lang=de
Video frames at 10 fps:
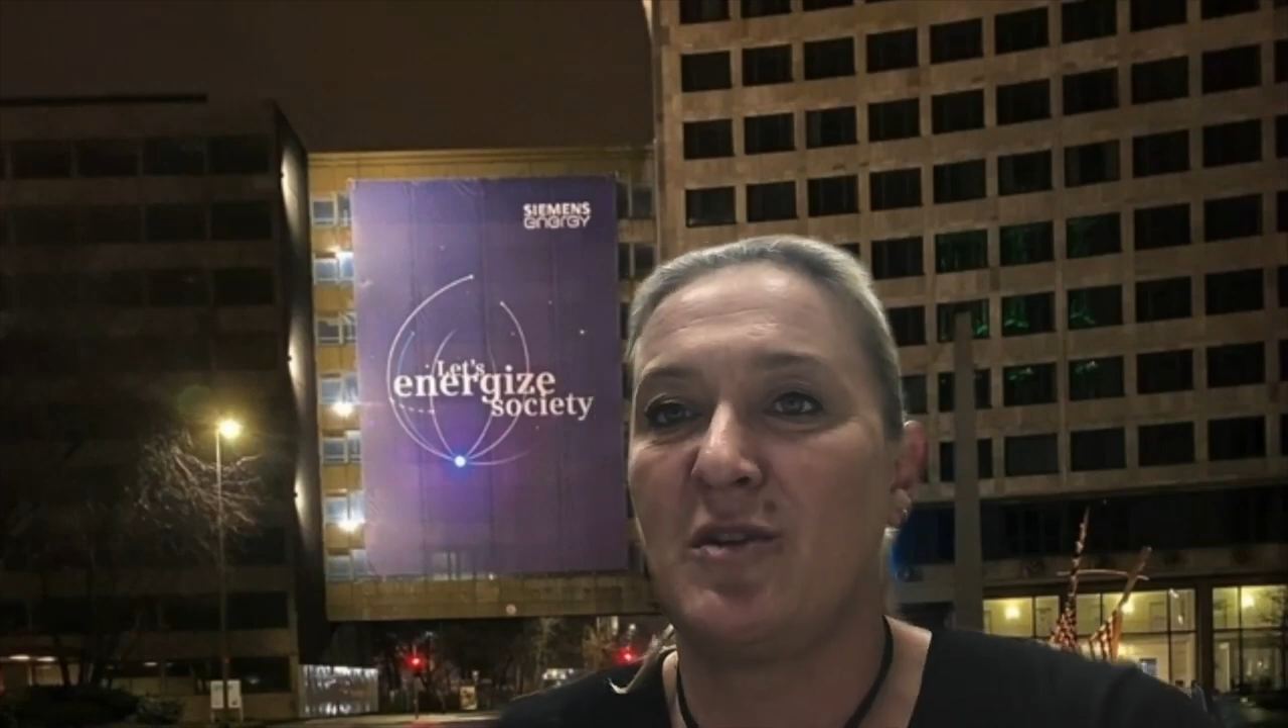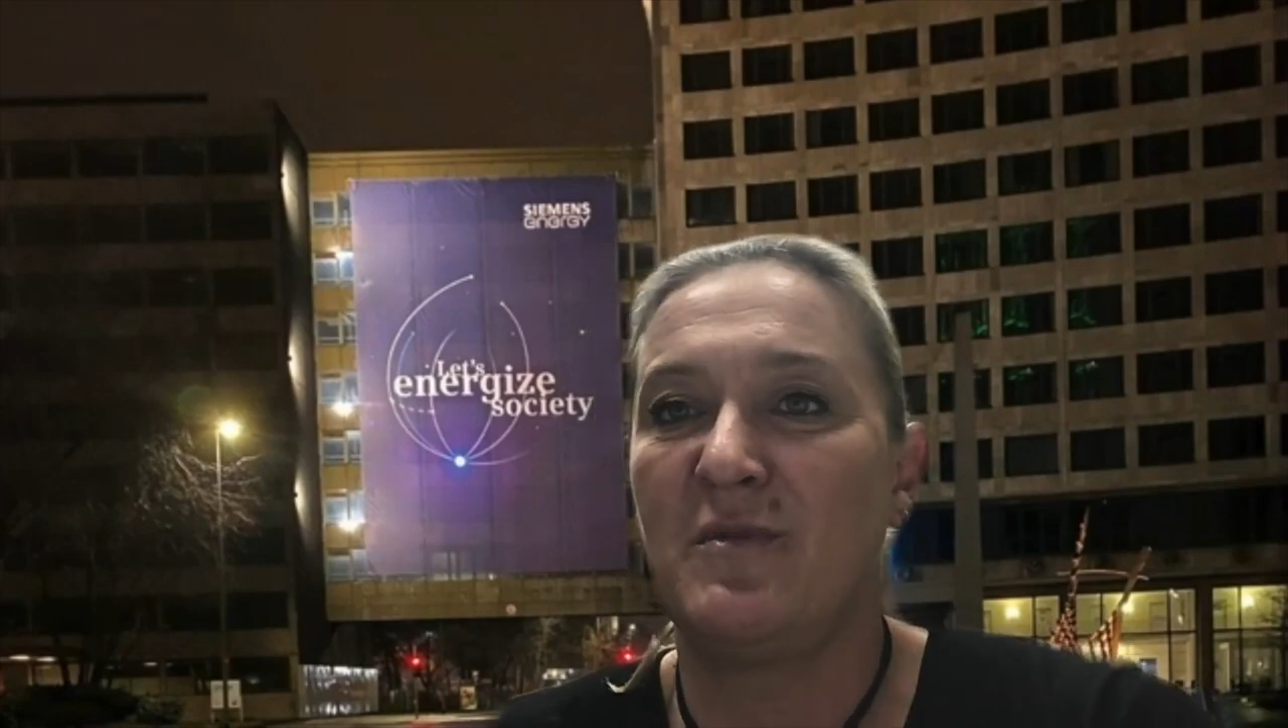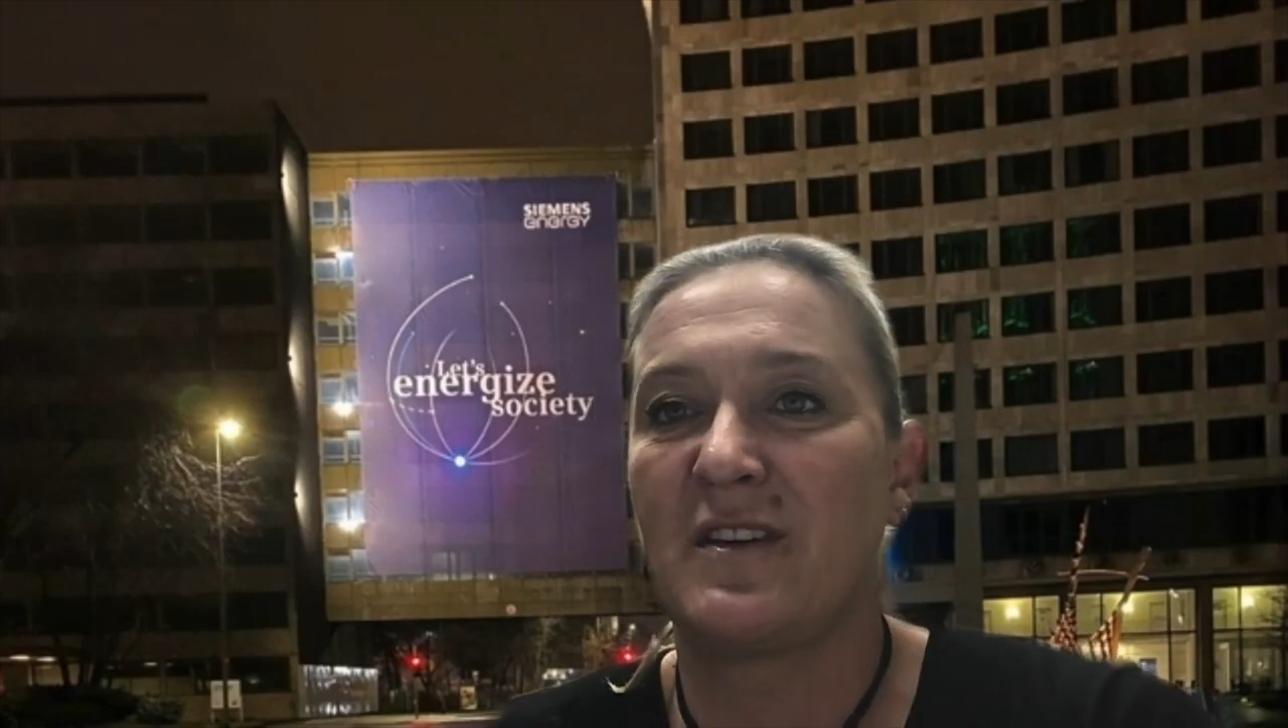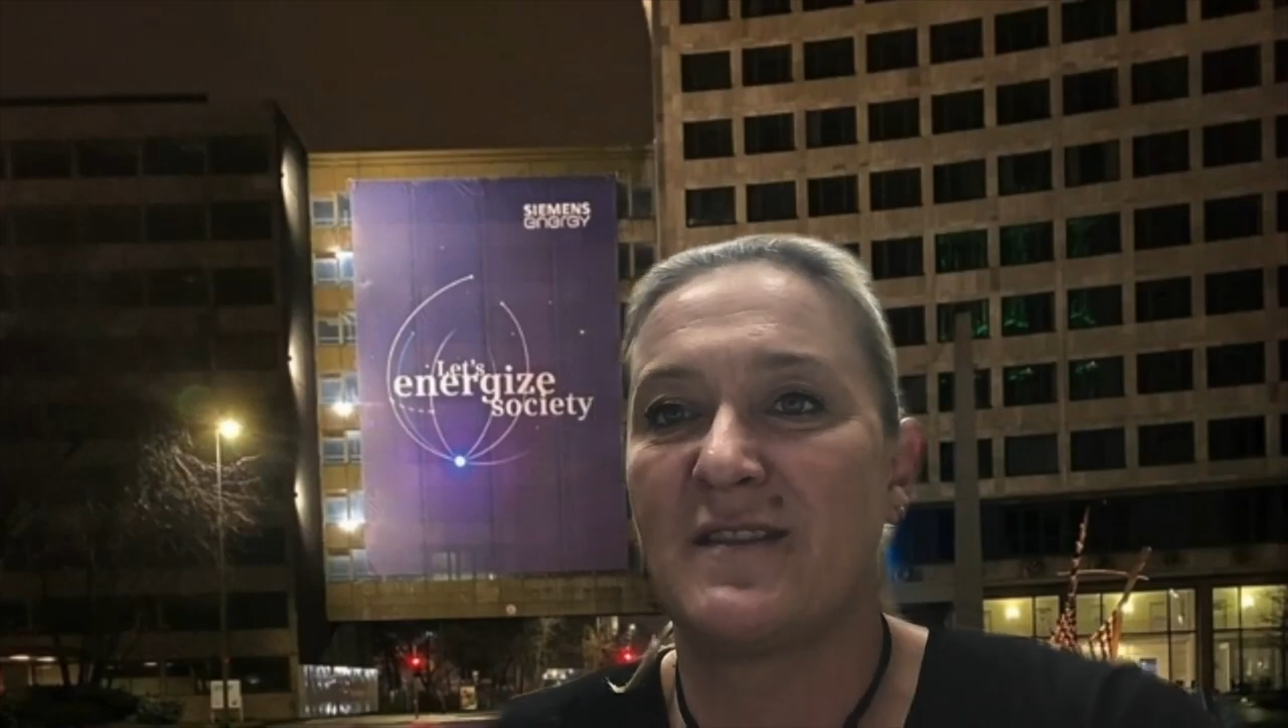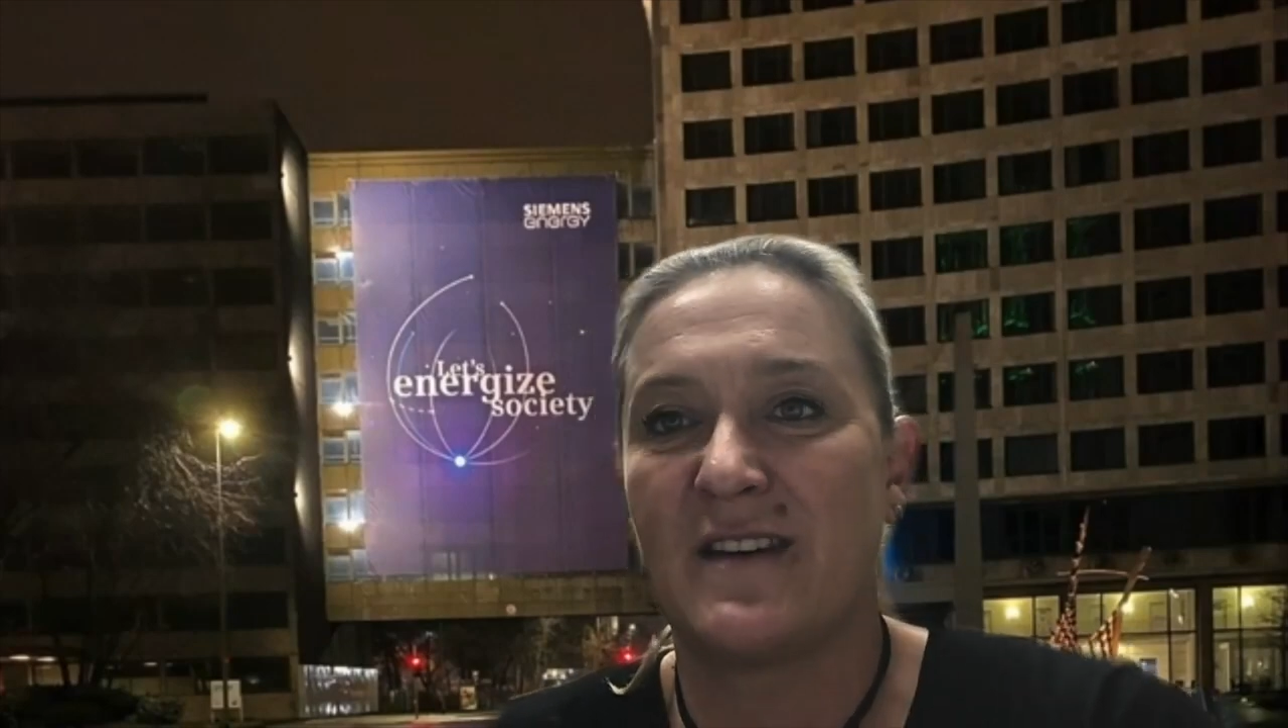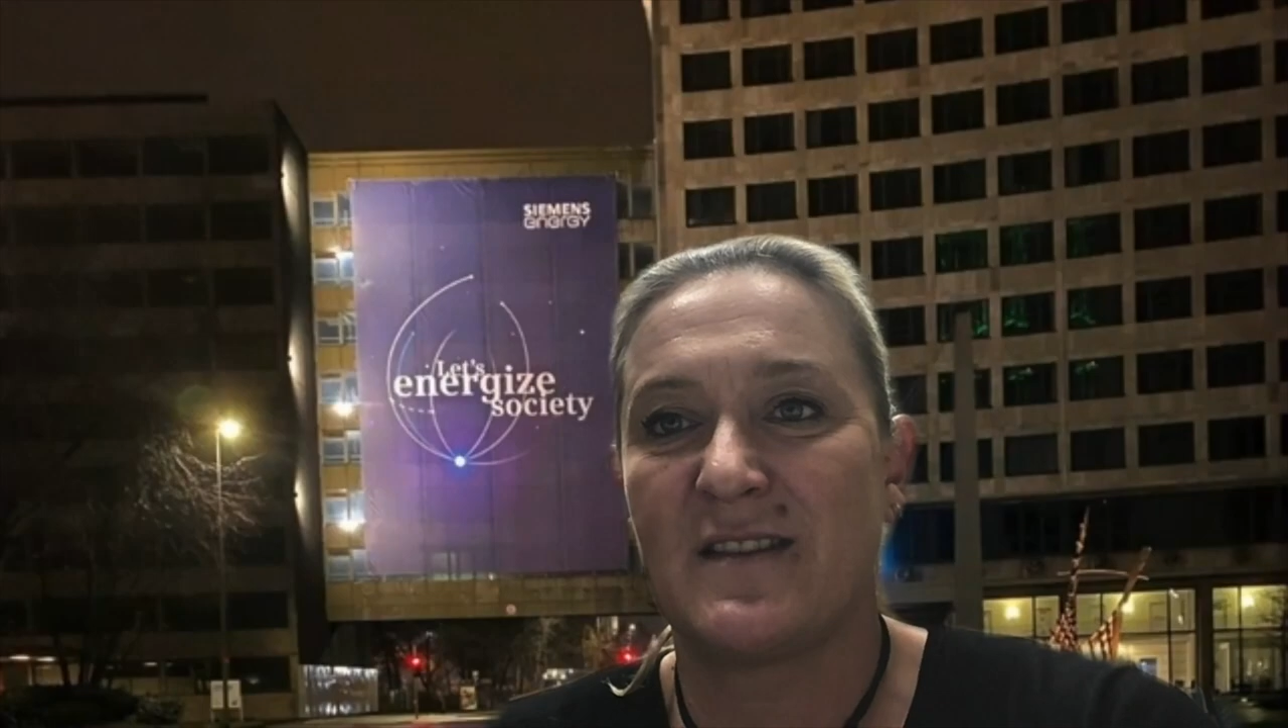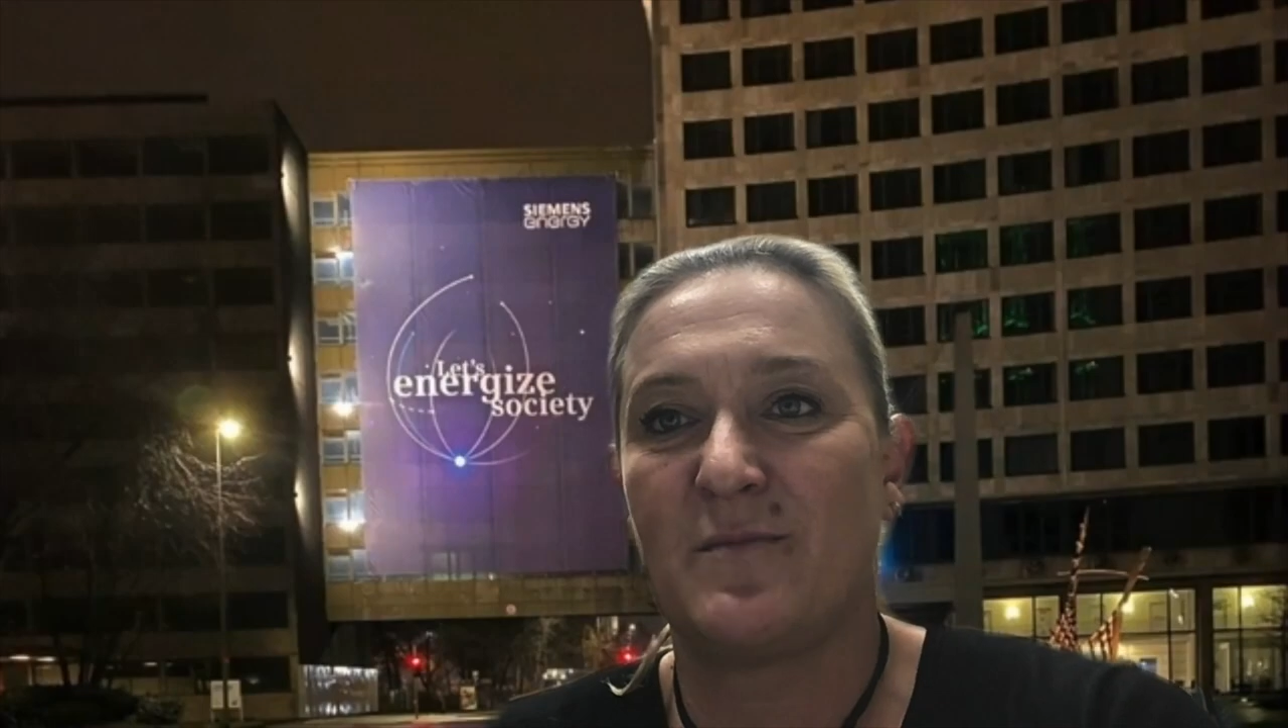ich mich ganz herzlich